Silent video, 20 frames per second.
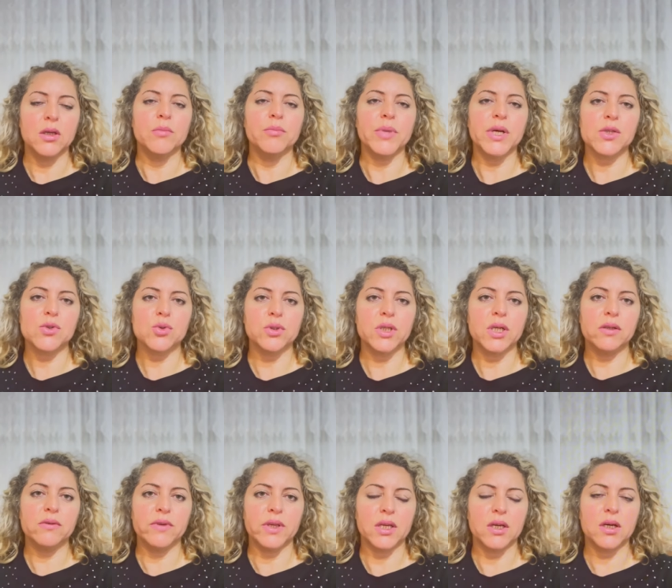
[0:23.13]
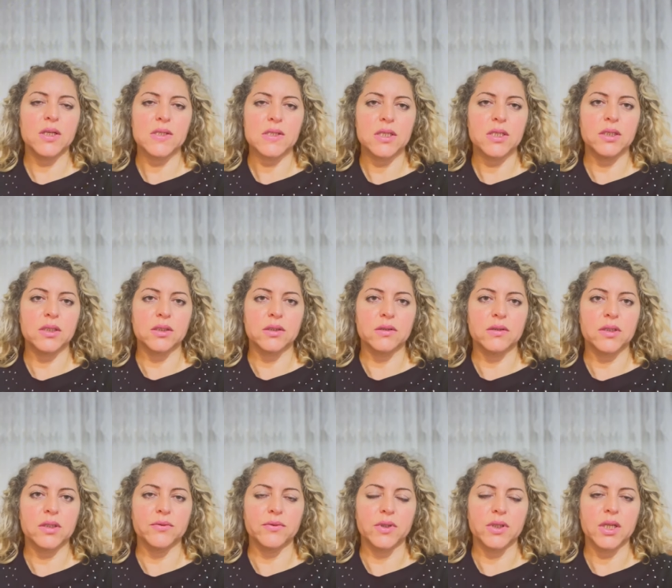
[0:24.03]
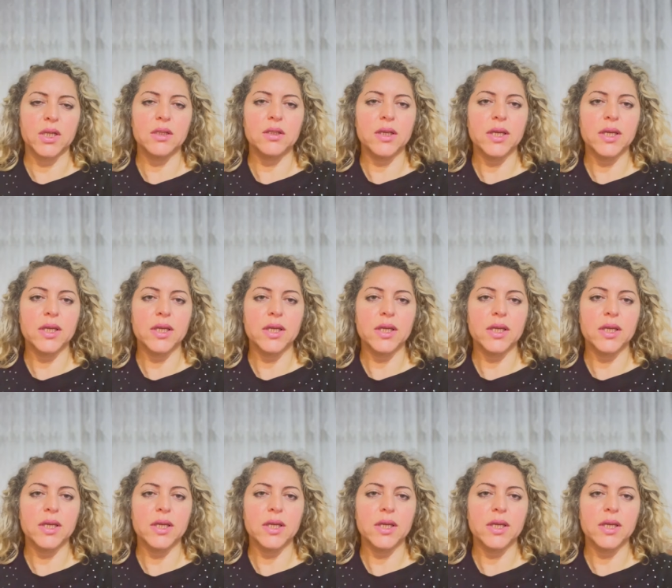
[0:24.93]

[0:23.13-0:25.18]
personel veya hasta yakını tarafından